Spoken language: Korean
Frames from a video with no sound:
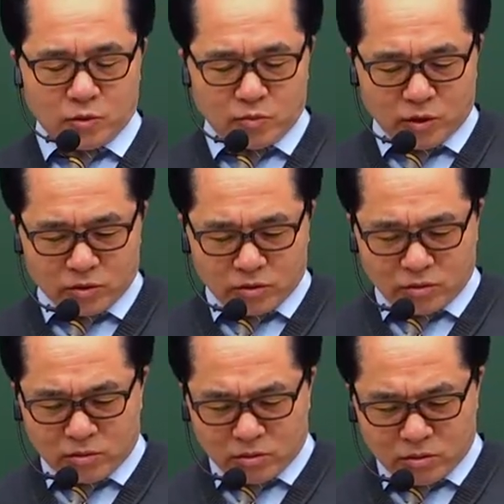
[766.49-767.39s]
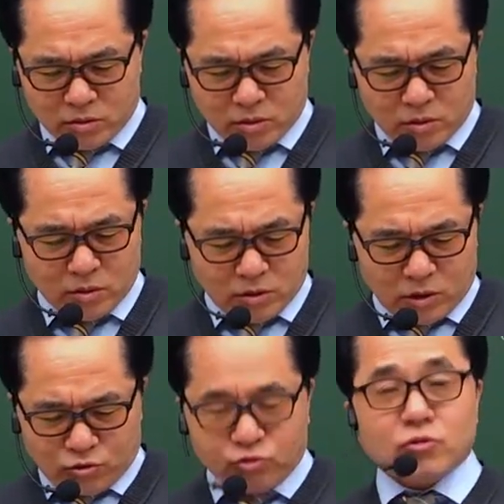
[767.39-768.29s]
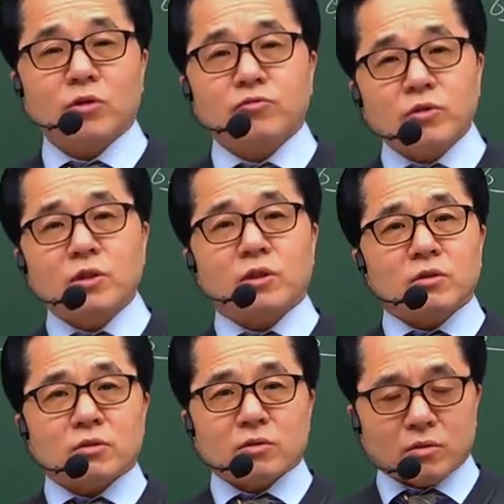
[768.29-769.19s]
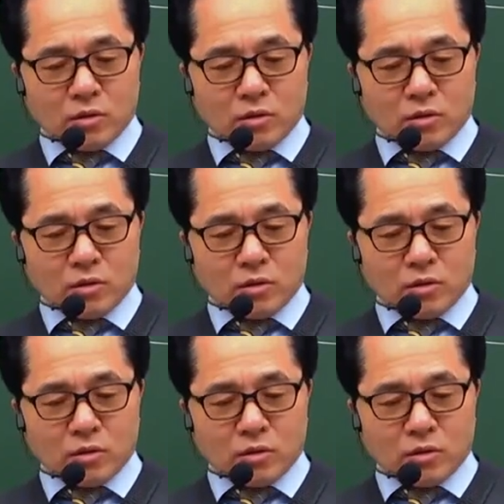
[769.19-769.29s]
금방 쓴 거. 그냥 주는 것도 있네요. 그죠?